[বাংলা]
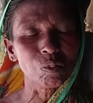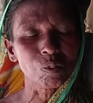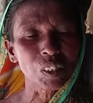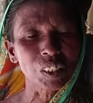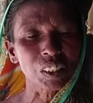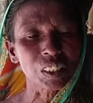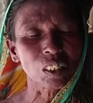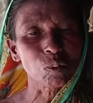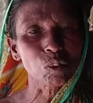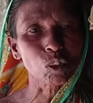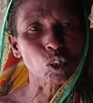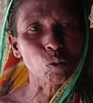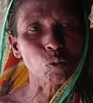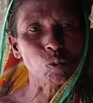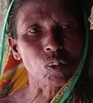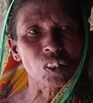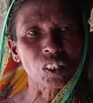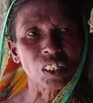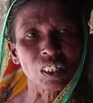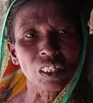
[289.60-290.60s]
পেচ্ছাপ সব
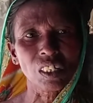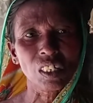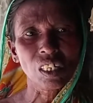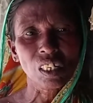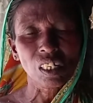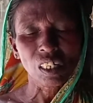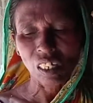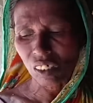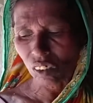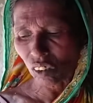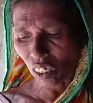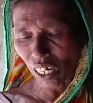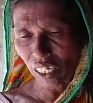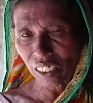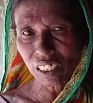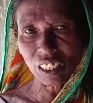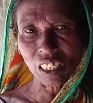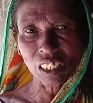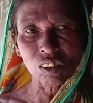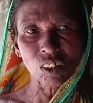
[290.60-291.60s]
করে এই যে
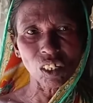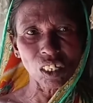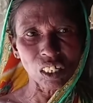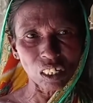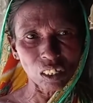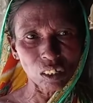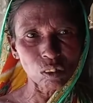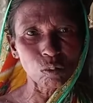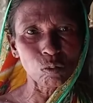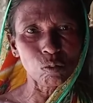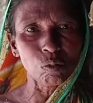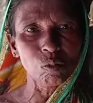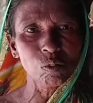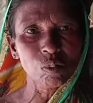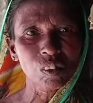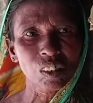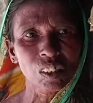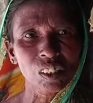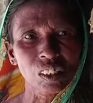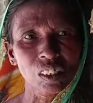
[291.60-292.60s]
কাজে গাই নিয়ে এলো
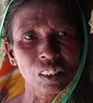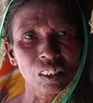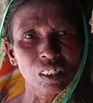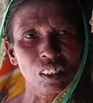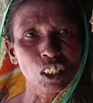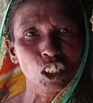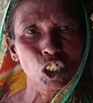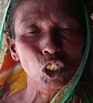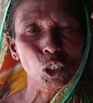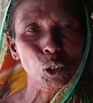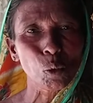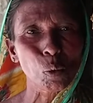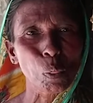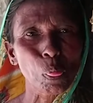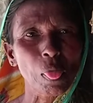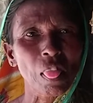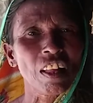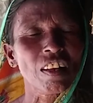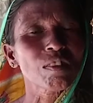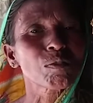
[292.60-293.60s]
আচ্ছা
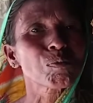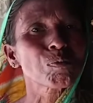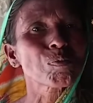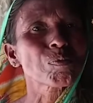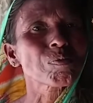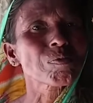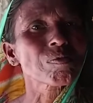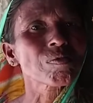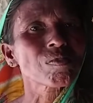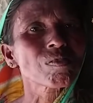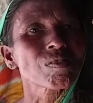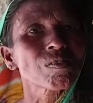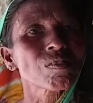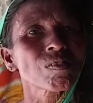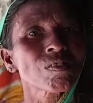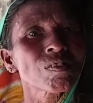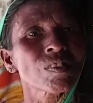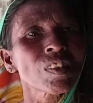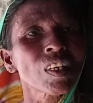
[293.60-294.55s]
আপনার মেয়ে আধার কার্ড হয়েছে